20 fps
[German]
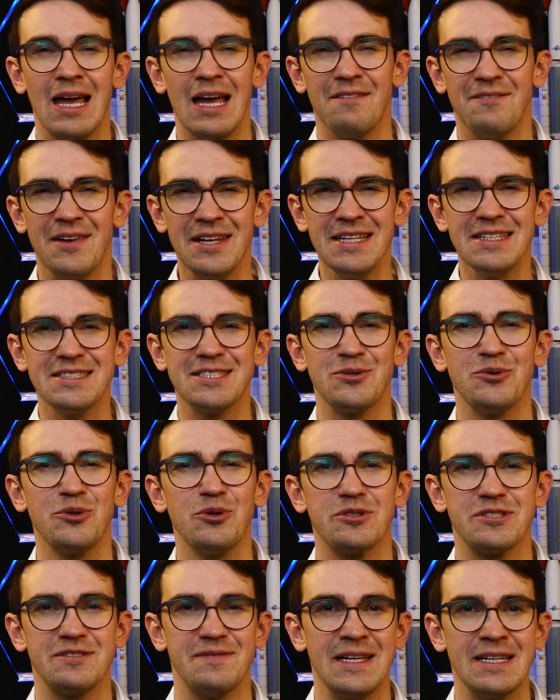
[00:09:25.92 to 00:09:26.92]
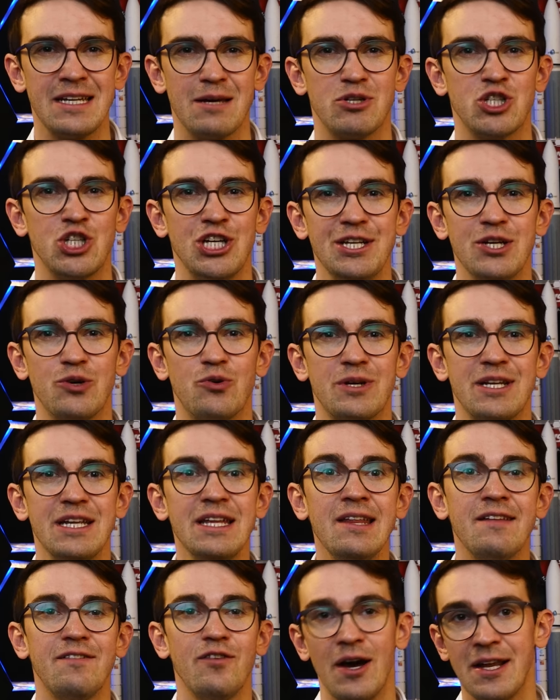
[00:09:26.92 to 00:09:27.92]
Wenn die Soyuz wegen der Beschädigung
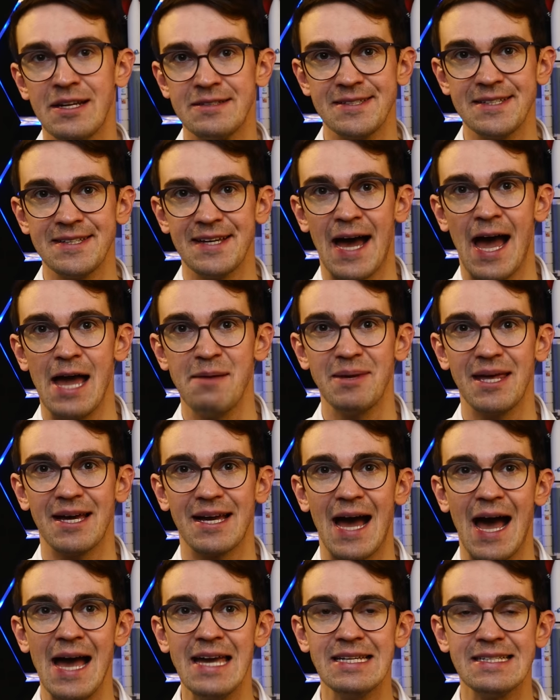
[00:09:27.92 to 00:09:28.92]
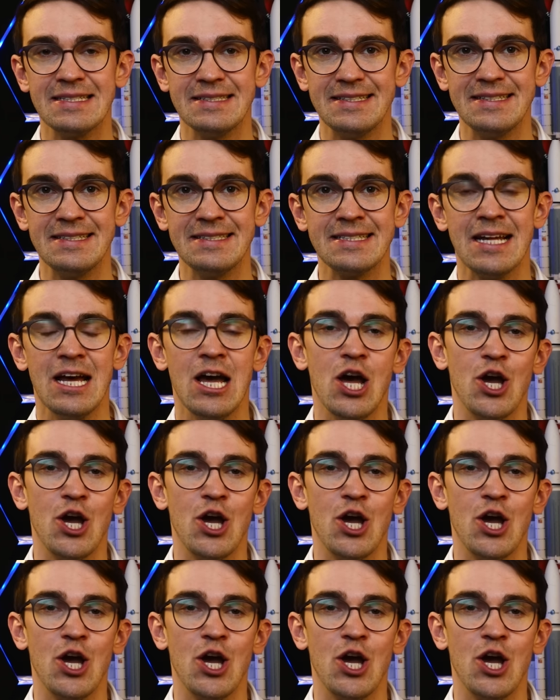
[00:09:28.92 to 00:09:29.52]
nicht für eine sichere Heimkehr geeignet ist,